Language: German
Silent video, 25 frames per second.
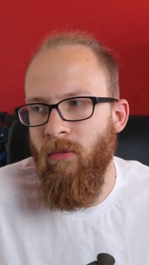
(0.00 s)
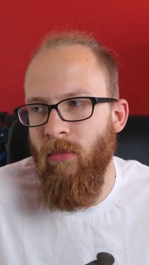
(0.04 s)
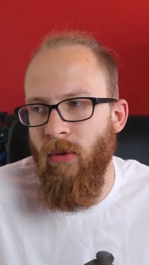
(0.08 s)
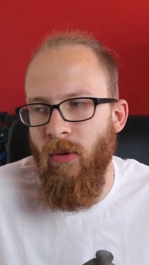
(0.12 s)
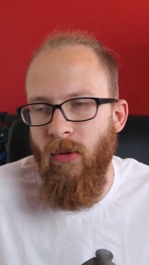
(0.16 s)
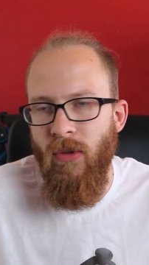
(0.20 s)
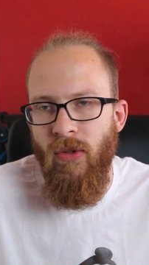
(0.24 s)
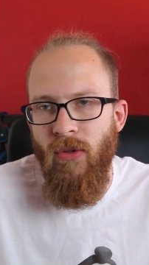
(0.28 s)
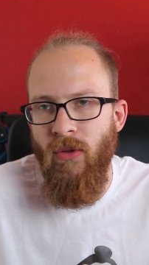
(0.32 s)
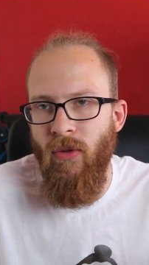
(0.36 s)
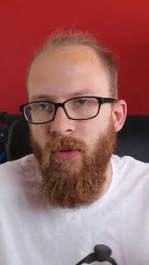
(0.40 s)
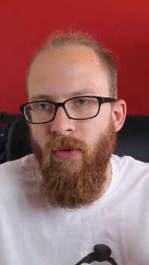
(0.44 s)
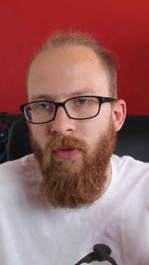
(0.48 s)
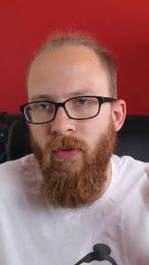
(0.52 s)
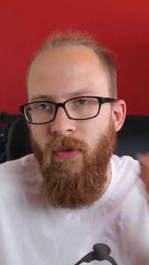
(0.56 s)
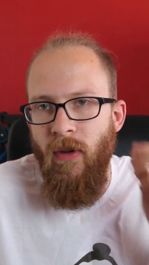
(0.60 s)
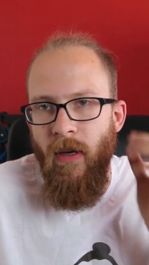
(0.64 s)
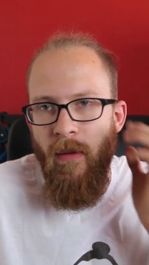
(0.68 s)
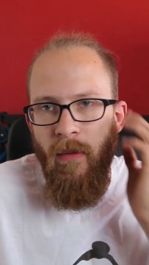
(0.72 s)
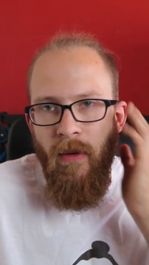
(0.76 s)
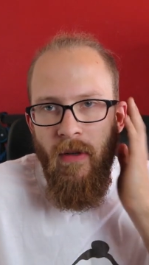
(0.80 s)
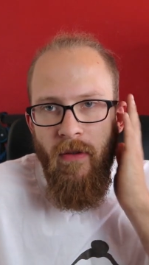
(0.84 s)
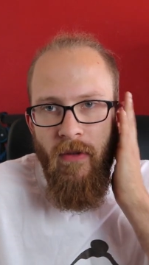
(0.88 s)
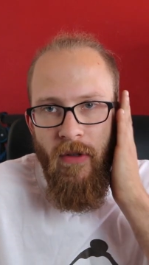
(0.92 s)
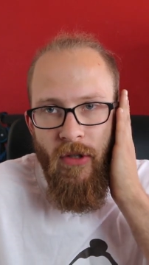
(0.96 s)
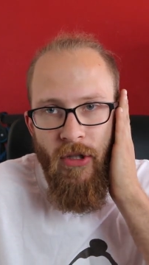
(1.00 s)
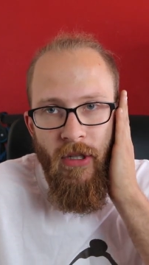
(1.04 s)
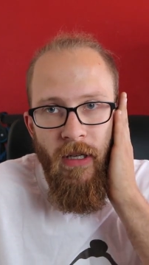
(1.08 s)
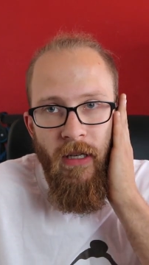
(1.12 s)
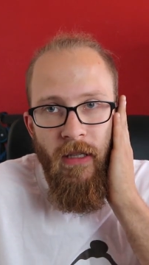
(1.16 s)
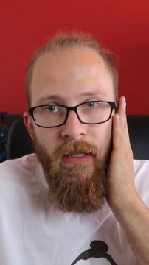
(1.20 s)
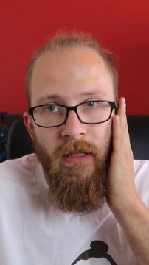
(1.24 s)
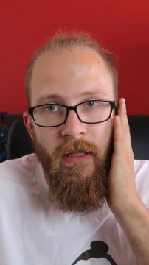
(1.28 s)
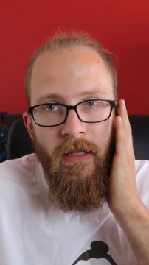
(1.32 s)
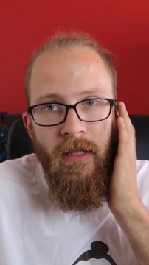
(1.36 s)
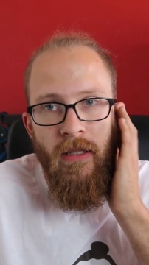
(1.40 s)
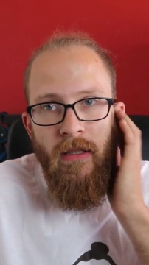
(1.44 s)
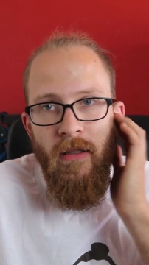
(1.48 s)
plus TÜV wäre man
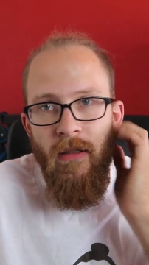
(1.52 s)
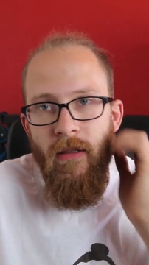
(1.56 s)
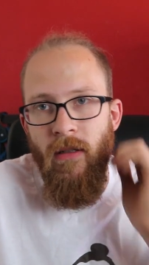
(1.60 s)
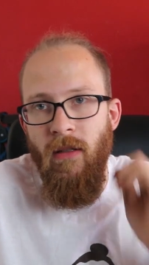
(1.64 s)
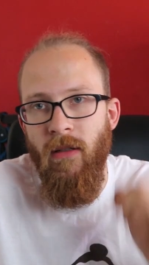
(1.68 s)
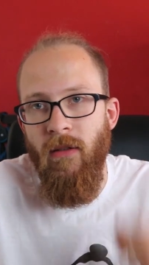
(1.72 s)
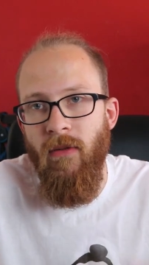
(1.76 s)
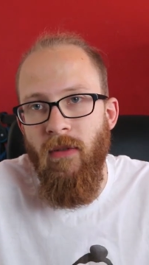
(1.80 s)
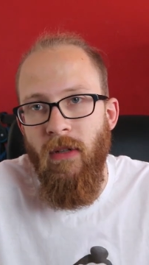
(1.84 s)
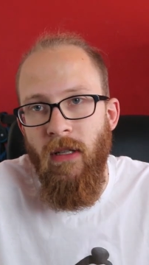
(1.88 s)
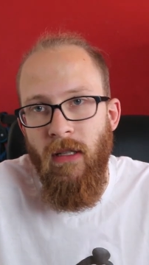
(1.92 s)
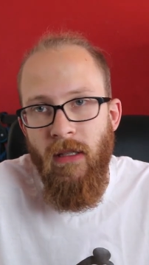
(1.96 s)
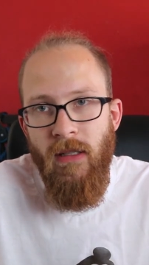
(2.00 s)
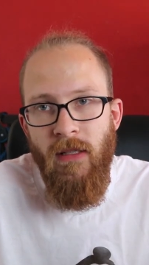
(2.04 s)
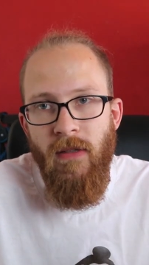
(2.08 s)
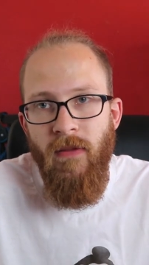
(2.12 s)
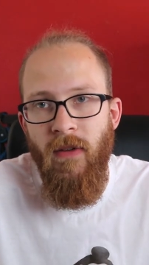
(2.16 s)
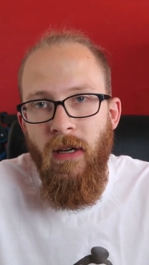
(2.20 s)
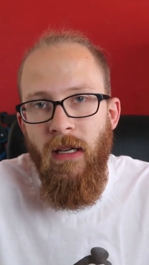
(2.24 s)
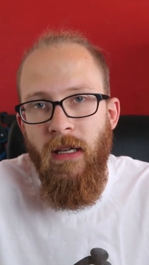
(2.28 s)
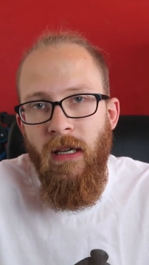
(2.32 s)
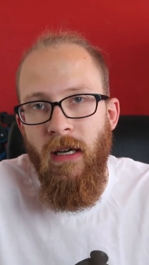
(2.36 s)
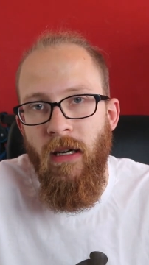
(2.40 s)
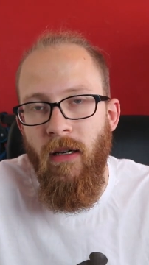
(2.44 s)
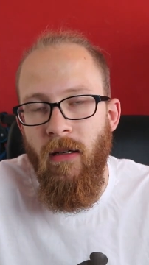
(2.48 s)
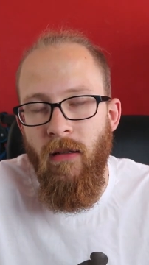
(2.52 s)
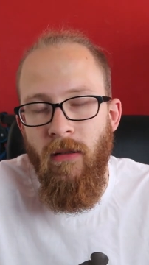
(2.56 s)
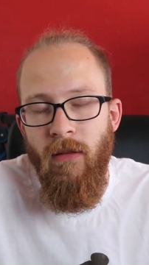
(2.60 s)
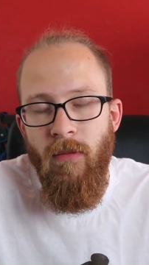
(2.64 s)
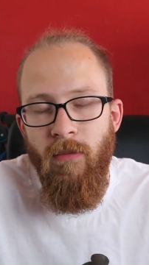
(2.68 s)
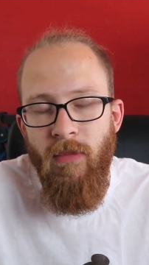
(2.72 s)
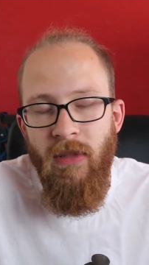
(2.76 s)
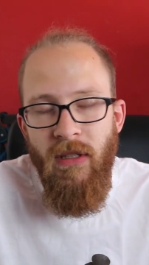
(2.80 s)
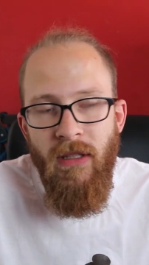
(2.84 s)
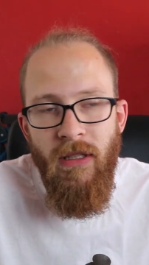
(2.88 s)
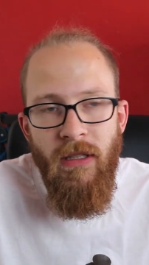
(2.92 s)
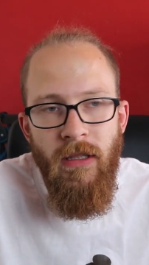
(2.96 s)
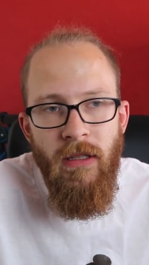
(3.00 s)
wahrscheinlich äh, wieder zwei Jahre
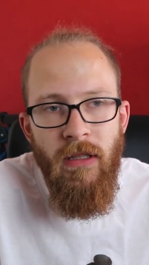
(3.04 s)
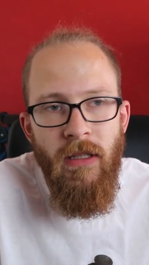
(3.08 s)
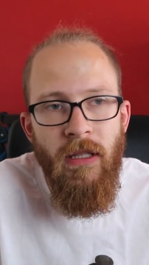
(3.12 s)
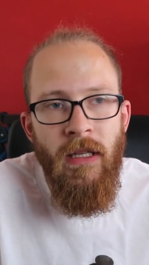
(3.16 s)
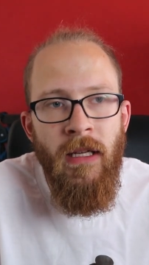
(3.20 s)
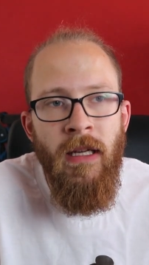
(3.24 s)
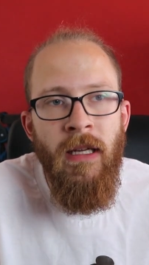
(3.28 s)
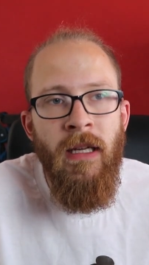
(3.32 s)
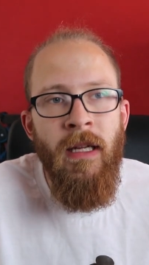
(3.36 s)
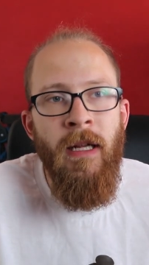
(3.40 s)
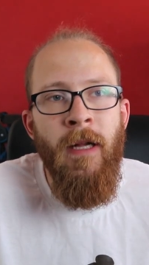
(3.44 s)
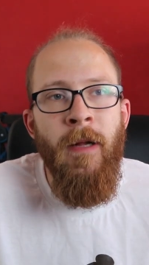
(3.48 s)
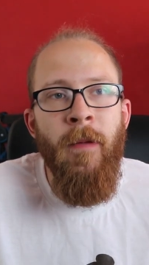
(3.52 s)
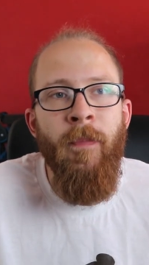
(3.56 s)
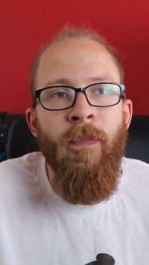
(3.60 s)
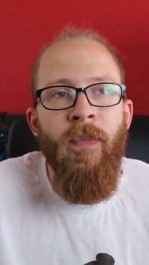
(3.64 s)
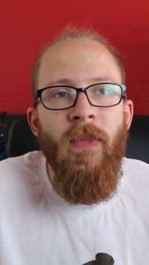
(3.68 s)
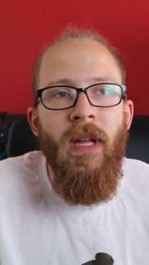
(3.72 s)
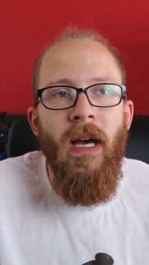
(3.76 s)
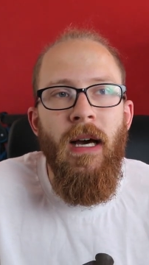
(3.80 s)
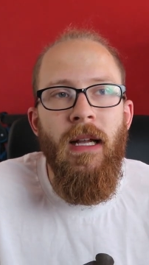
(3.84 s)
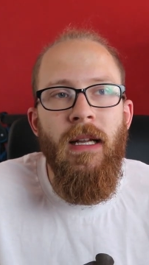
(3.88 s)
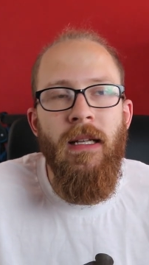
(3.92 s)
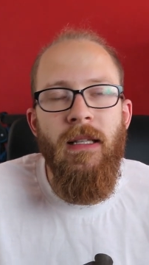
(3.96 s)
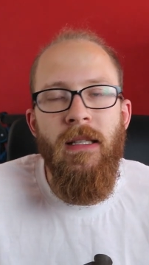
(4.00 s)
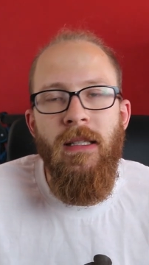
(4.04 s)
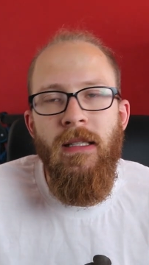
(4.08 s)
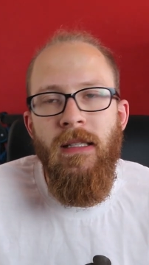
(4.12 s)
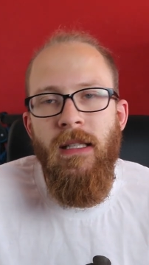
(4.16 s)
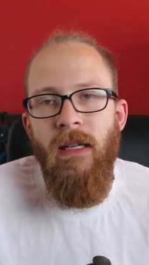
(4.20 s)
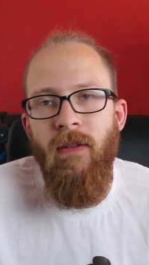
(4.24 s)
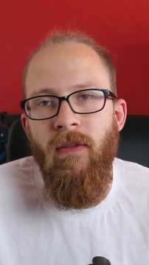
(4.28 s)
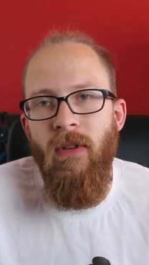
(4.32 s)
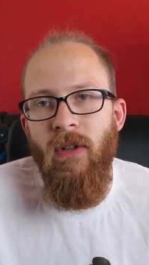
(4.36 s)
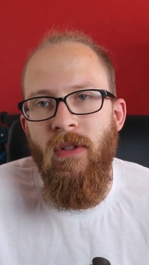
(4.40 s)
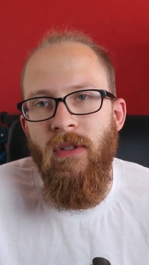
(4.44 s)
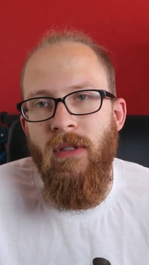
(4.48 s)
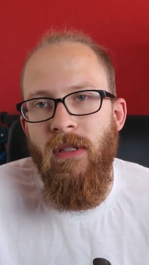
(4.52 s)
bedient. Allerdings
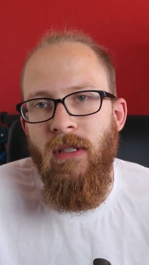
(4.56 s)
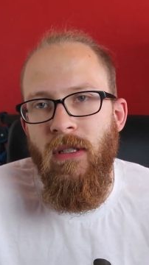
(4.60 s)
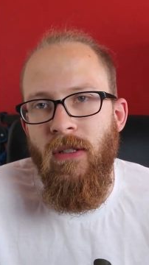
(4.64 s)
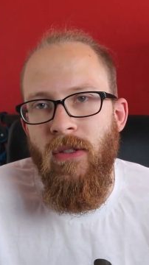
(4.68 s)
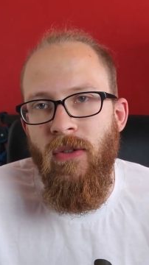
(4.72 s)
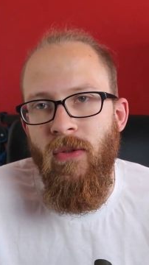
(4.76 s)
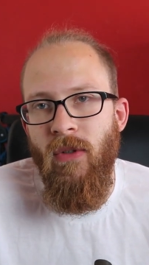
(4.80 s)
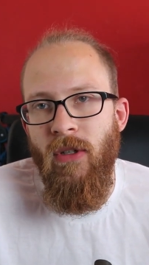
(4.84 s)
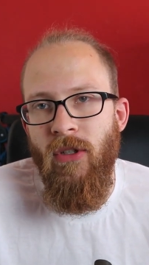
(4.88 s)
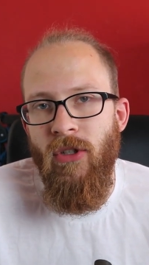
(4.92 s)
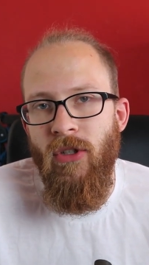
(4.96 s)
haben wir uns dazu